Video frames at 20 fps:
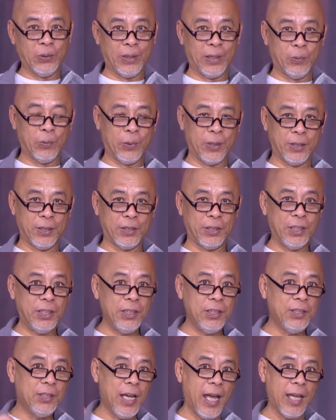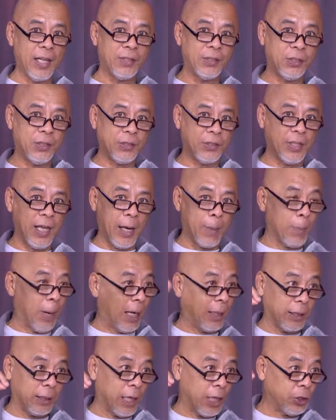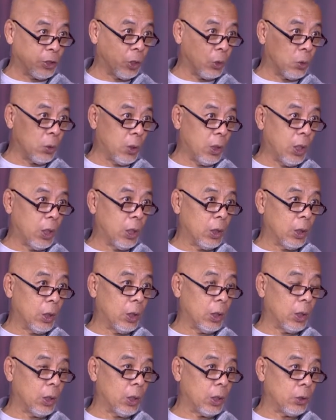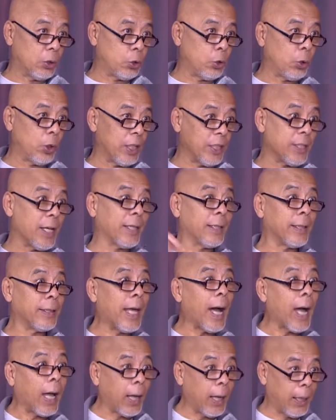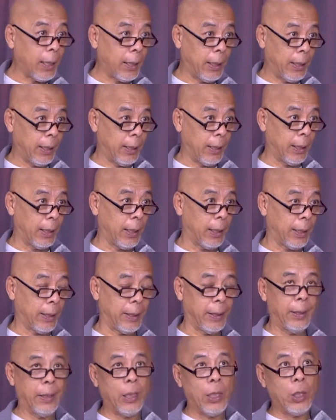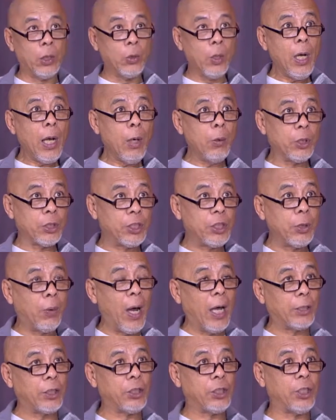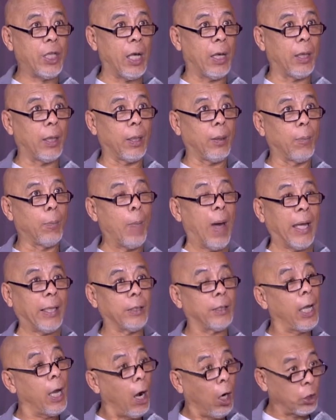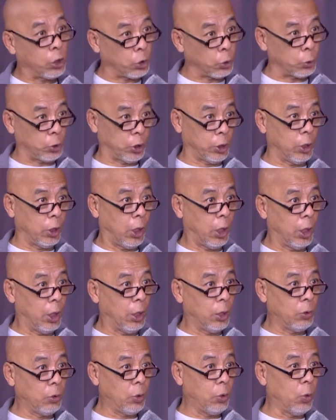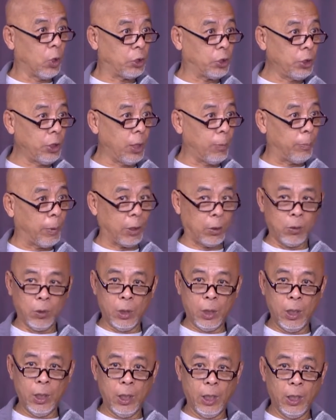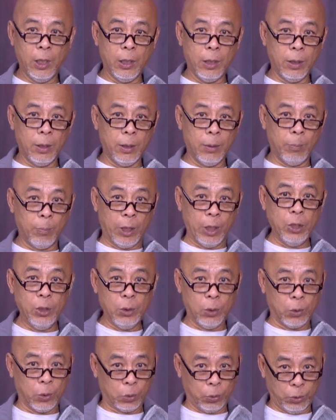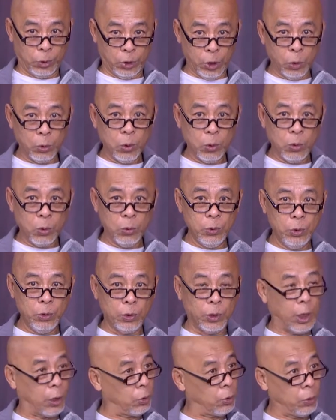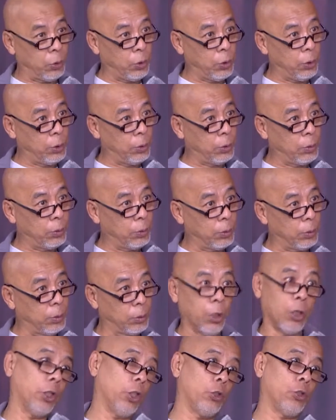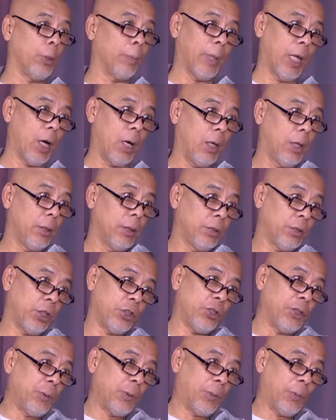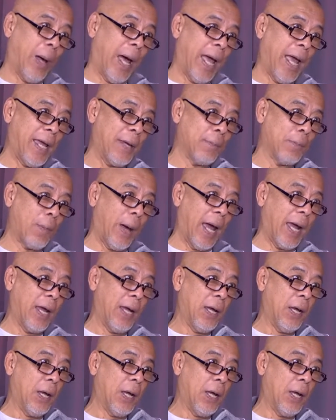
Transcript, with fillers: 呢，我的第一站是在马里兰州，呃，去了加拿大。嗯，啊。原来我计划是想买一台二手车，因为我知道美国呃没有交通工具等于哪儿也去不了，甚至买买